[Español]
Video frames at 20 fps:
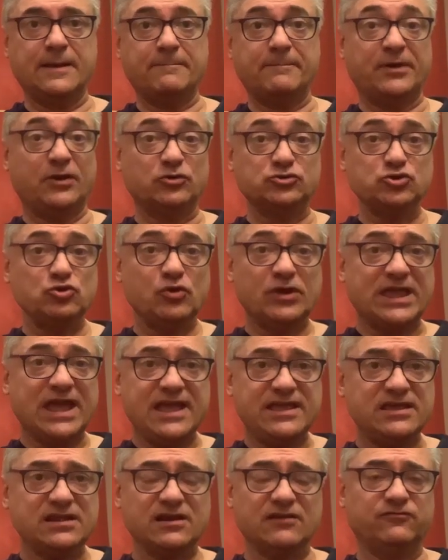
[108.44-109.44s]
Pero es lo que
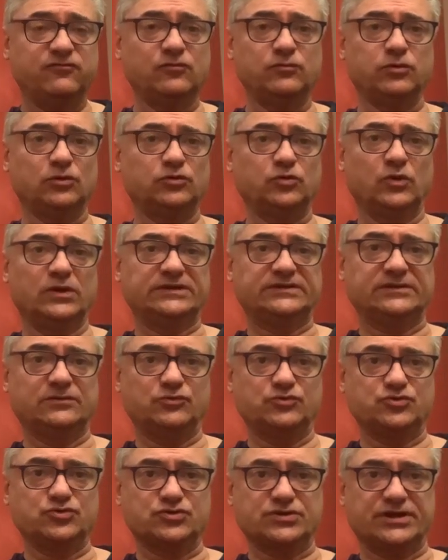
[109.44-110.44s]
hay en el fútbol durante
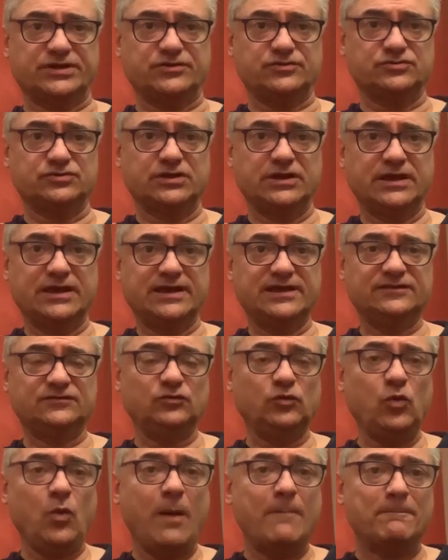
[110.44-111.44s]
muchos años.
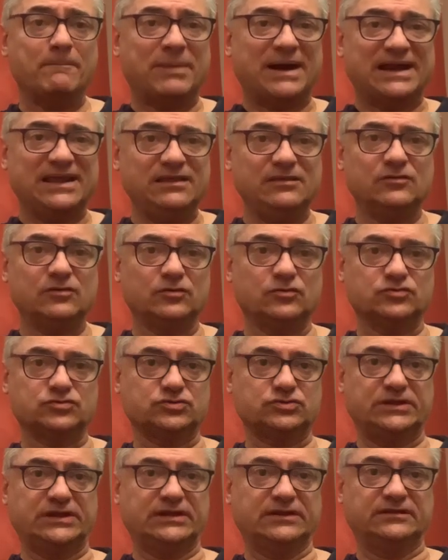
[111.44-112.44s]
Esto lo han parido
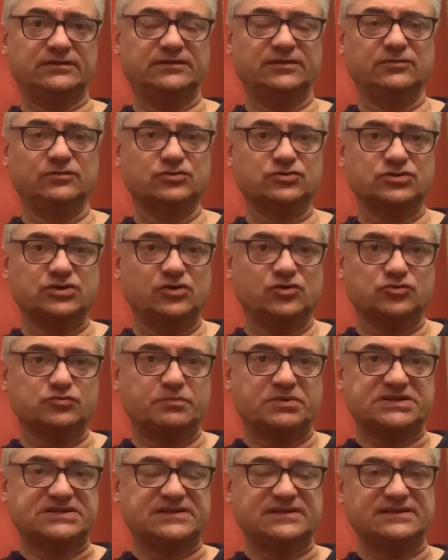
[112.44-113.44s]
los directivos y los
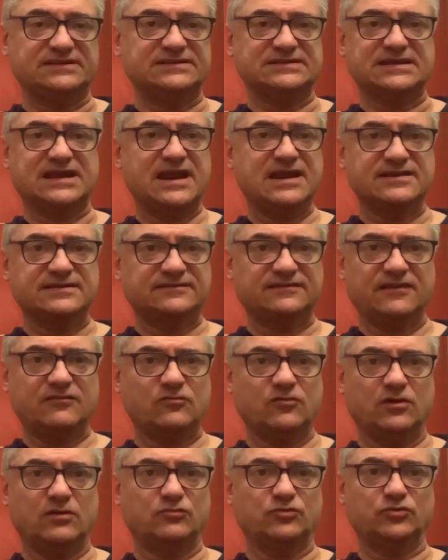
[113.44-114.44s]
presidentes que han
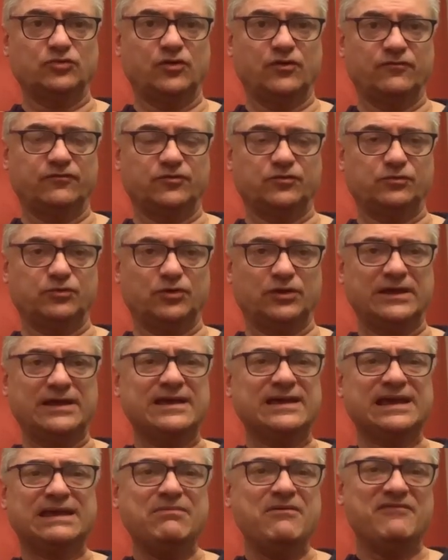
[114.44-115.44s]
estado en el mundo del fútbol.
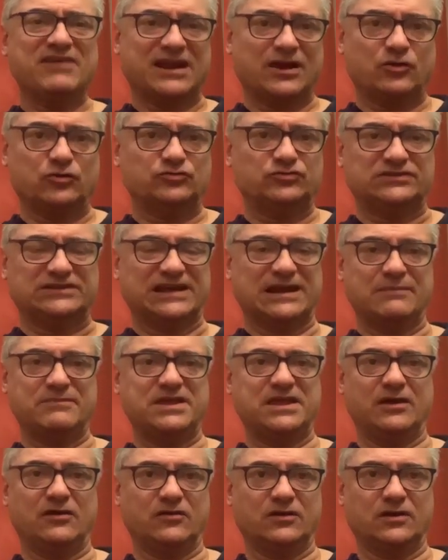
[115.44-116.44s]
¿Qué me van a contar a
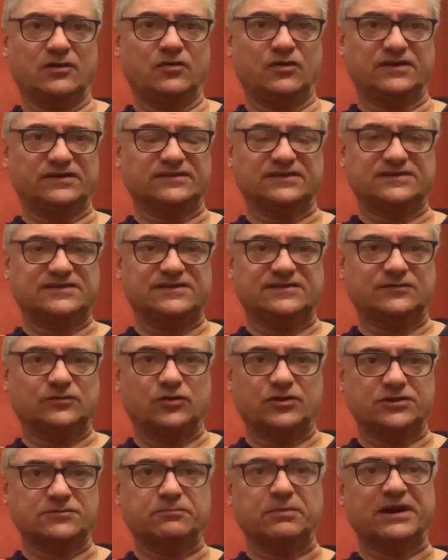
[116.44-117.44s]
mí ahora con estas
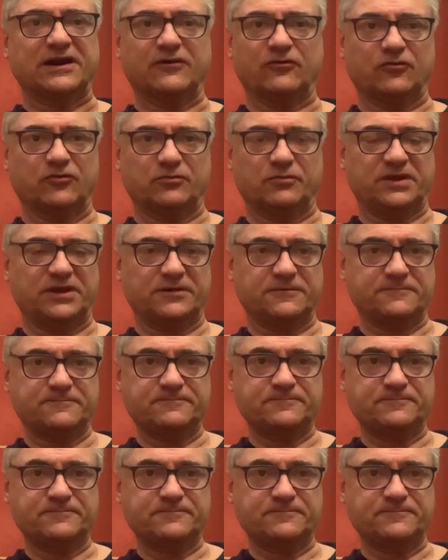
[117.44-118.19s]
historias para no dormir?